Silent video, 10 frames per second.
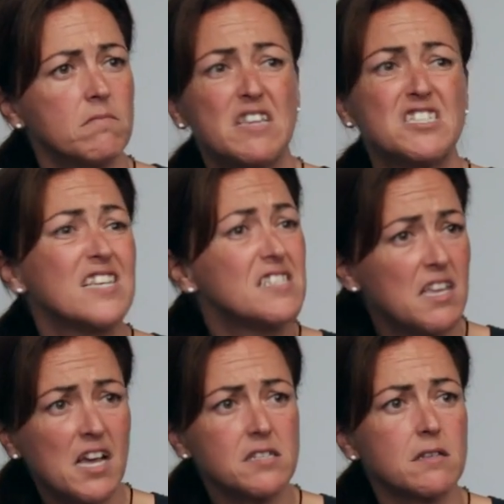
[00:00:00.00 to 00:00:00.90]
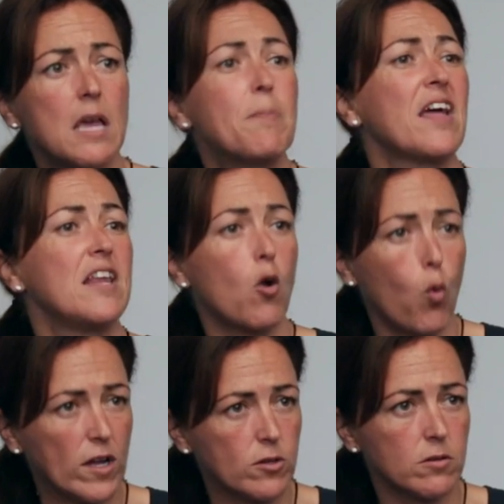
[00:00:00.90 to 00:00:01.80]
De seis días he pedaleado
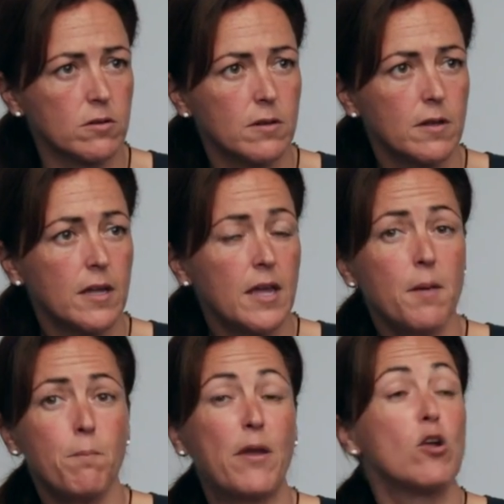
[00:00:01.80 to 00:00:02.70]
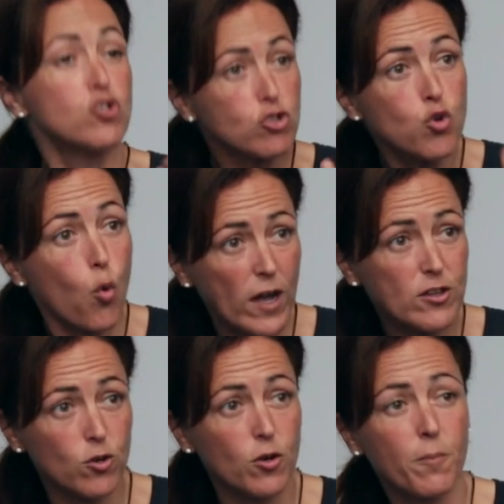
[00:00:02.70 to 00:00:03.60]
cuatro. Pero esos
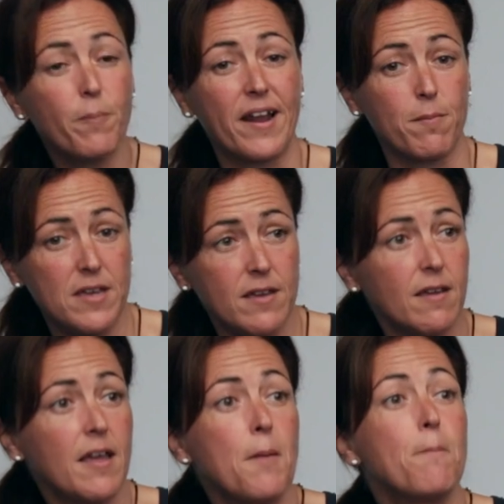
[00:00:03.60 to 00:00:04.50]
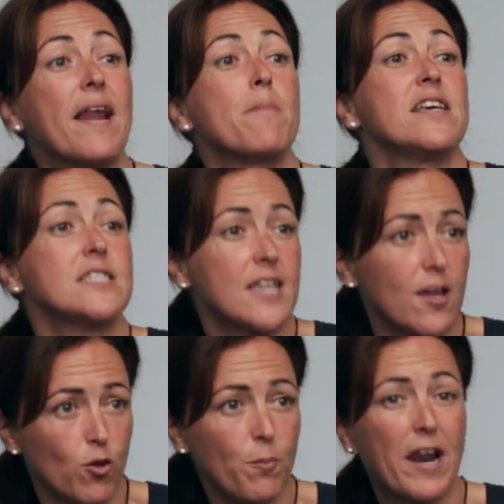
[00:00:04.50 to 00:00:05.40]
cuatro, para mí, para mi
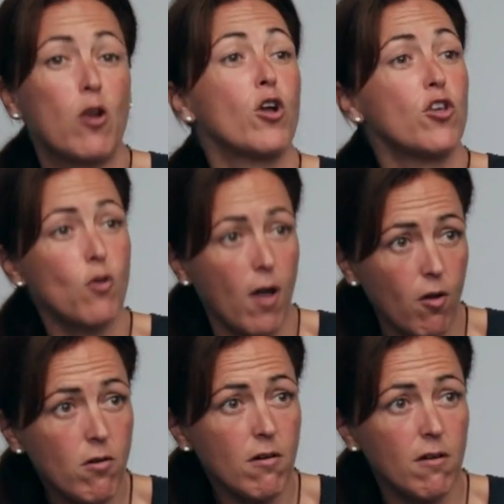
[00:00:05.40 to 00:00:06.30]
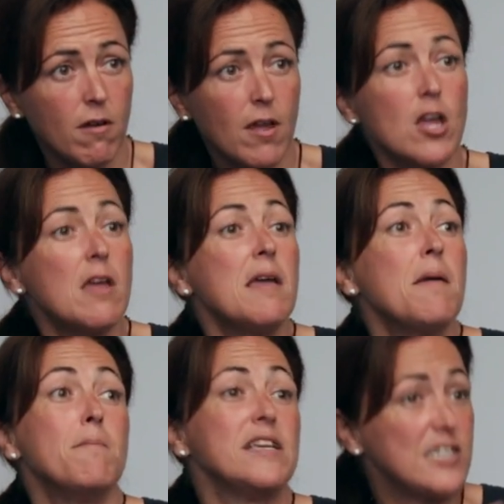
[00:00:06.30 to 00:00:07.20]
estado, para lo que yo hago,
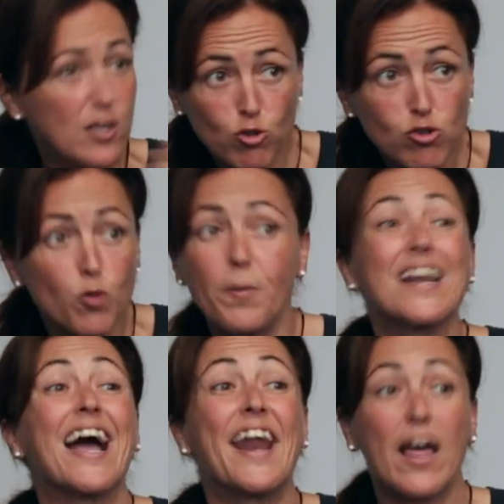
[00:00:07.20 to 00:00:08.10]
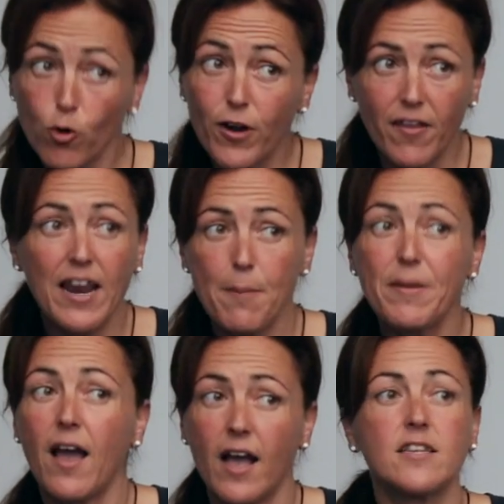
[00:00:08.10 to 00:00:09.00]
me siento súper ganadora de la
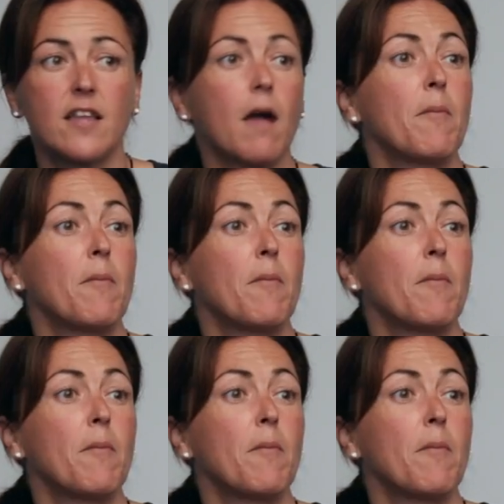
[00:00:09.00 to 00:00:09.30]
épica Gacha